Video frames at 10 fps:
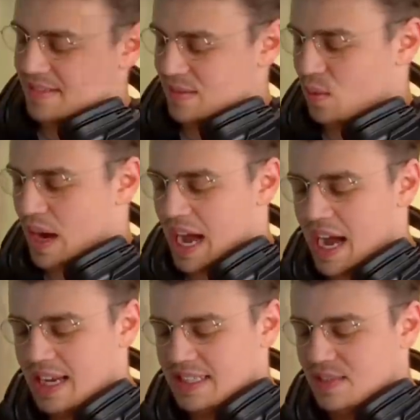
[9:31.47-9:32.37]
Oha,
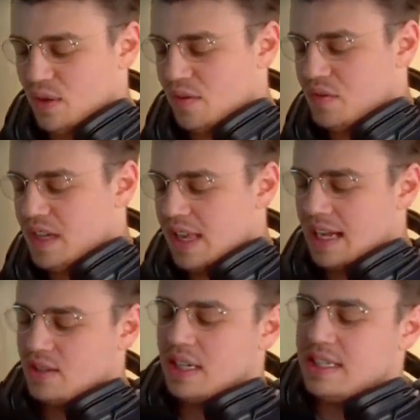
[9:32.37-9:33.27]
das ist voll viel. Also
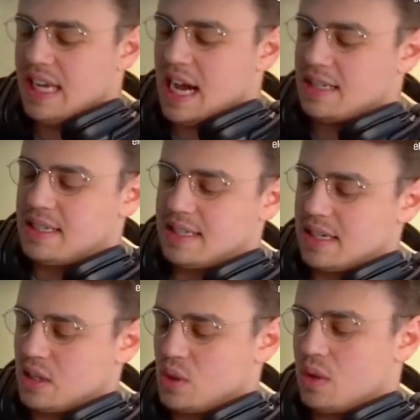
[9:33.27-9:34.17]
den Tee hatte ich
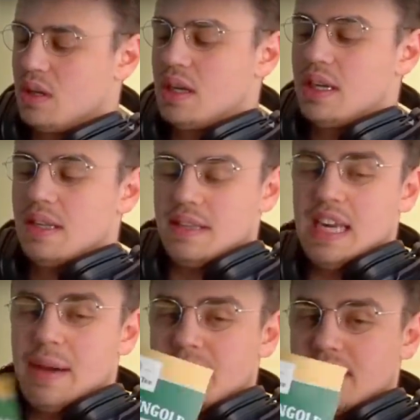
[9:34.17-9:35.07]
tatsächlich schon. Den
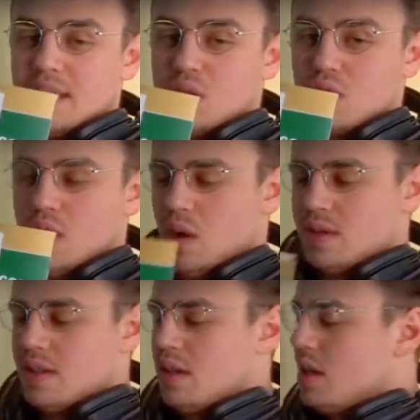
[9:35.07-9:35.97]
habe ich tatsächlich schon zu
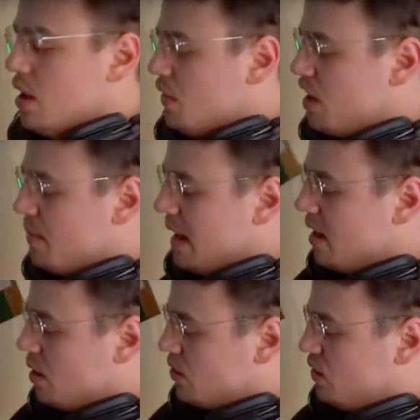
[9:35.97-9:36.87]
Hause von einem anderen
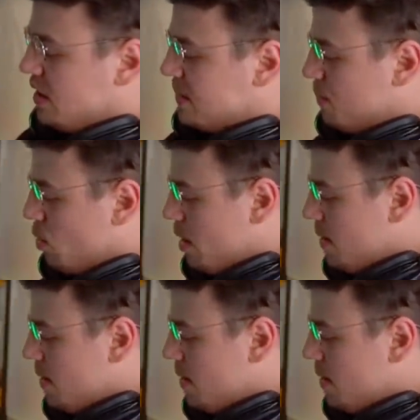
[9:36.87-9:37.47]
Ostfriesenboy.